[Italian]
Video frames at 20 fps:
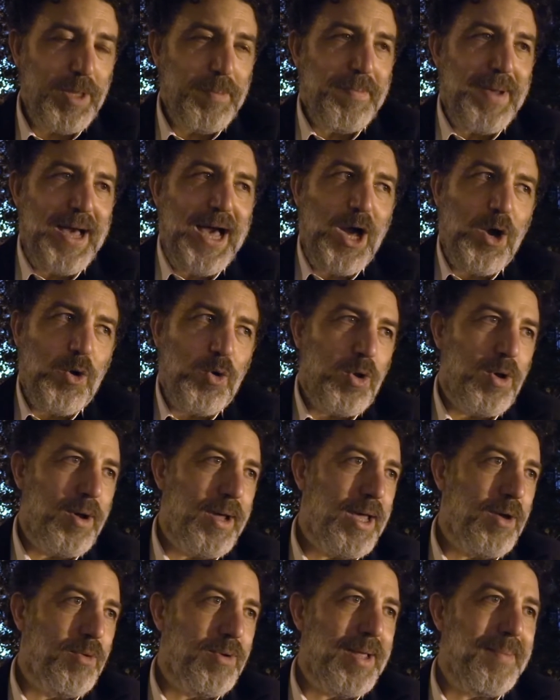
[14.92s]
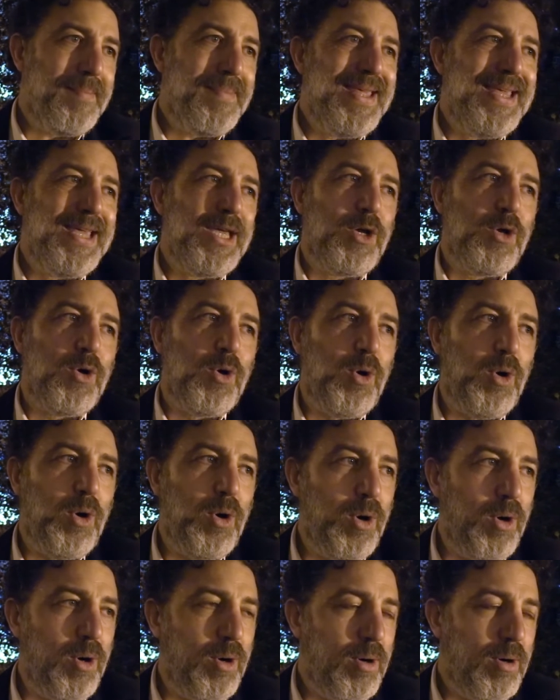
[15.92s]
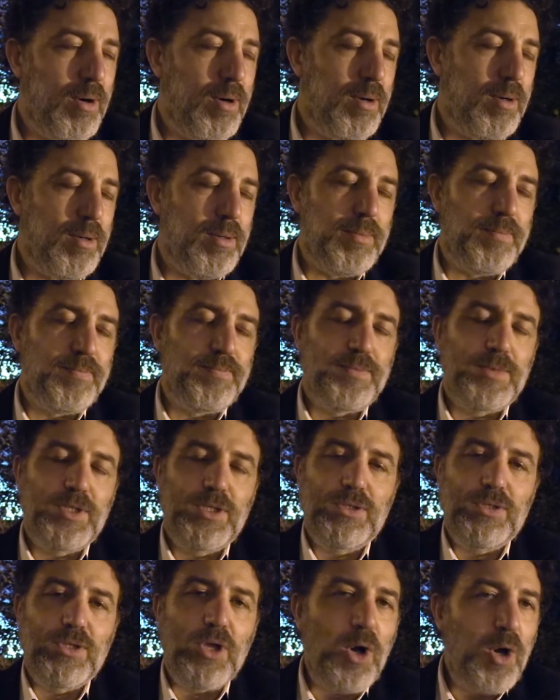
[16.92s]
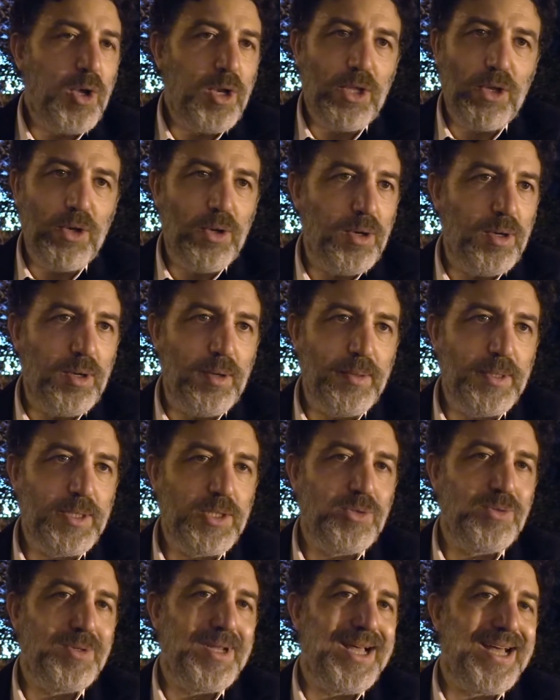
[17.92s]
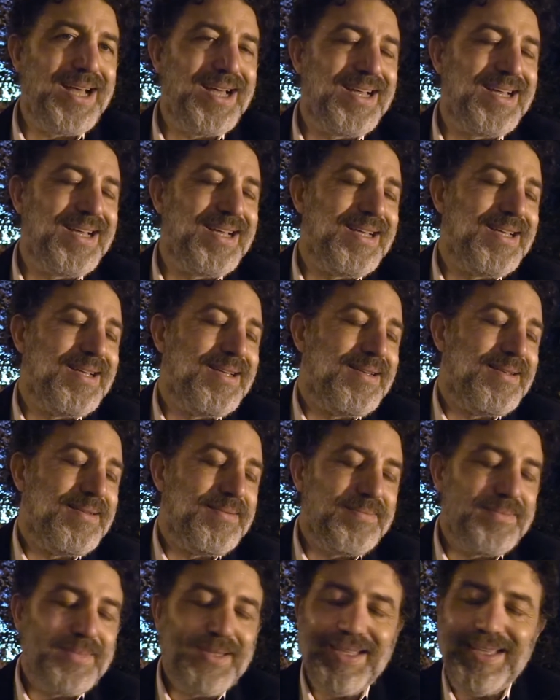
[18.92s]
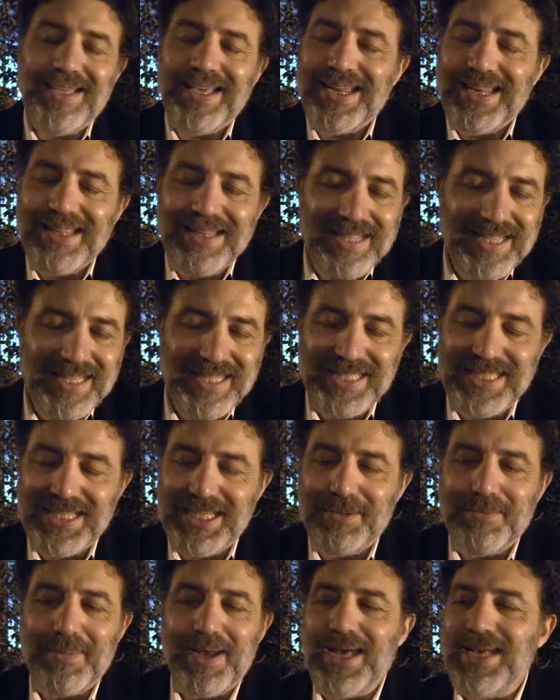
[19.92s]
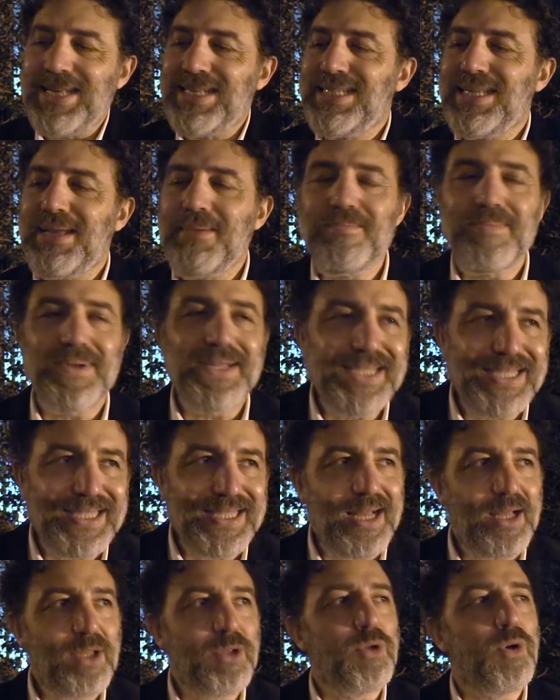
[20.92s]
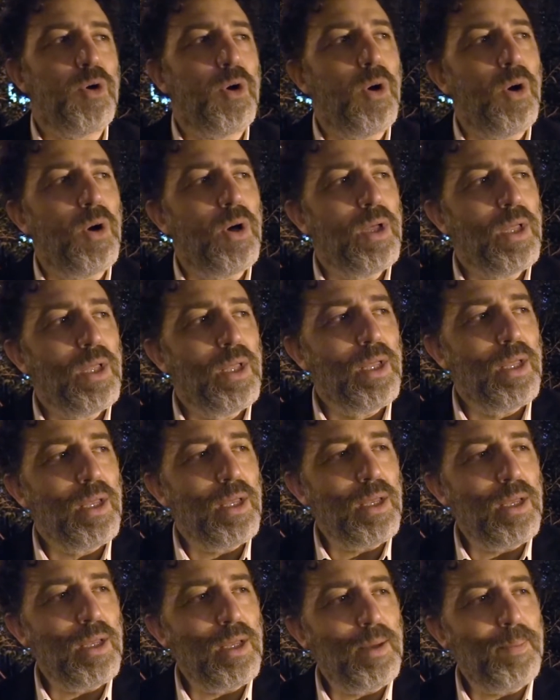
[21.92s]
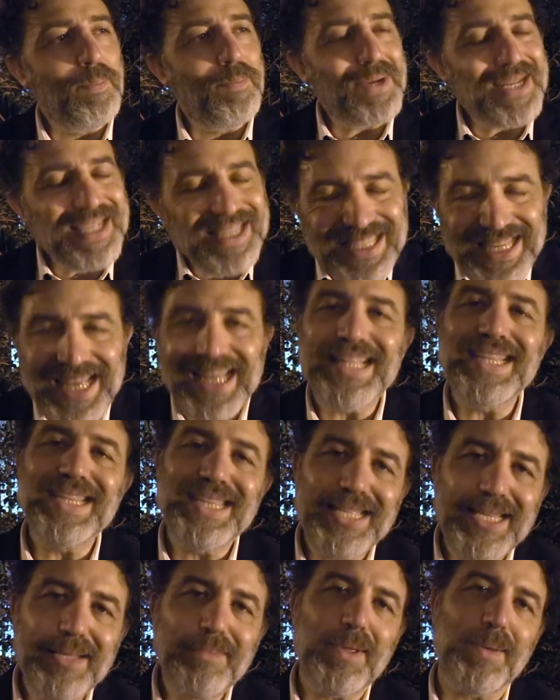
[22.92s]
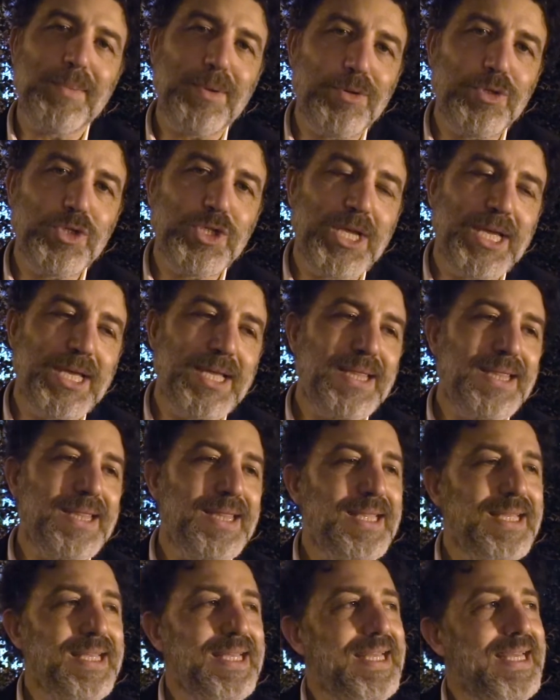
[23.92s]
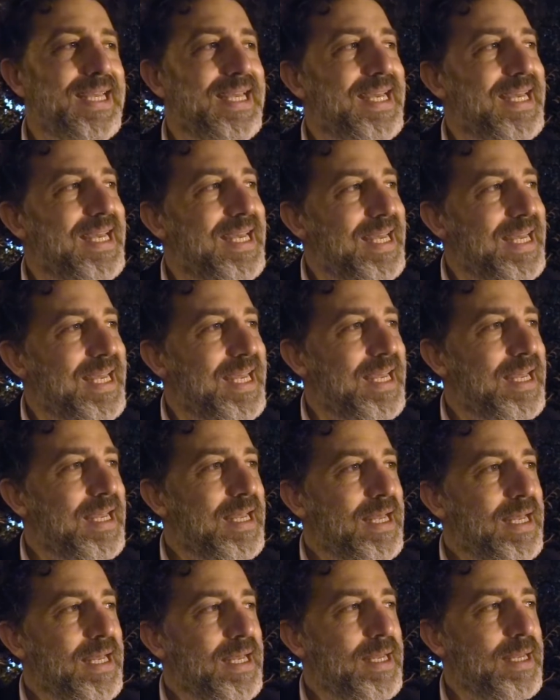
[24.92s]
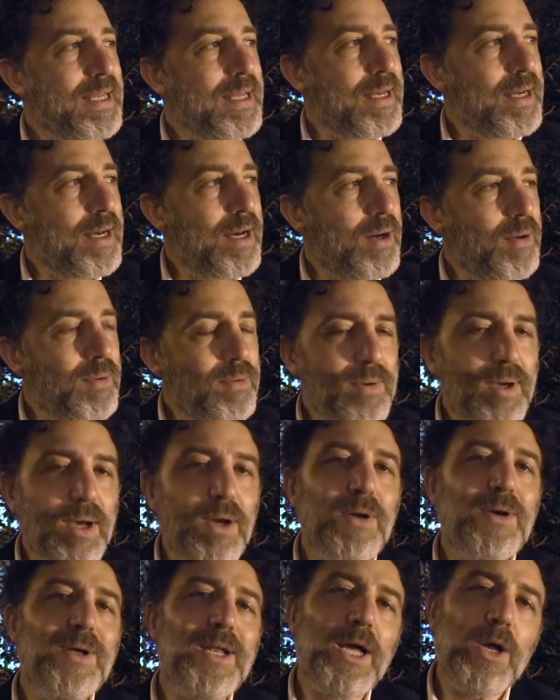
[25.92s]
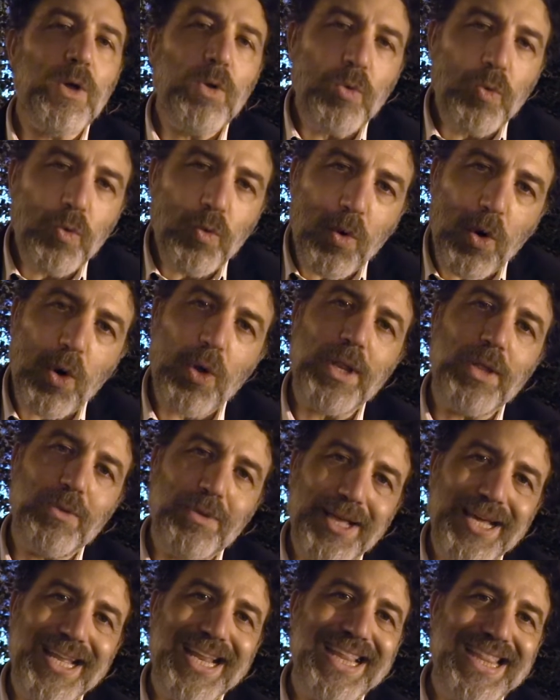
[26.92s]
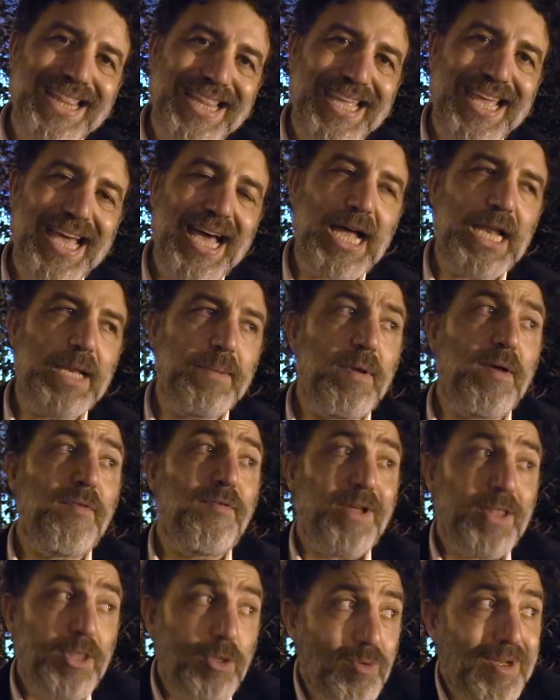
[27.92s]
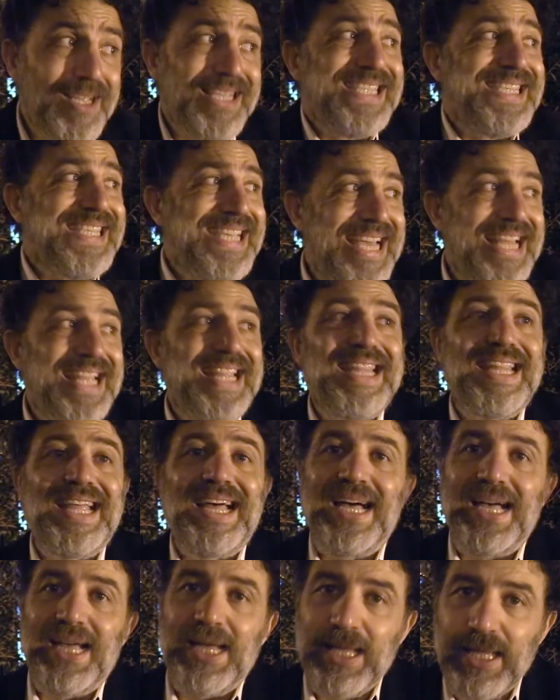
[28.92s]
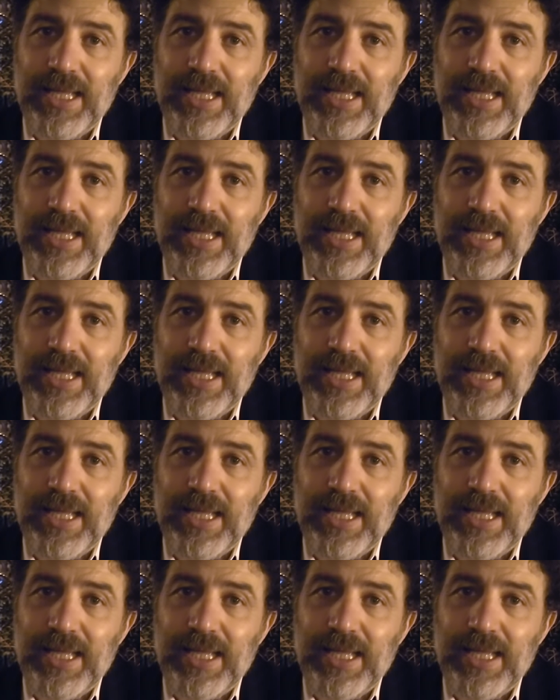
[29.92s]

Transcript: Mauro è un amico mm, storico, una persona um, carinissima, è sempre stato eh, presente nei miei progetti, e, e ha un gran cuore, una grande anima, infatti un'azienda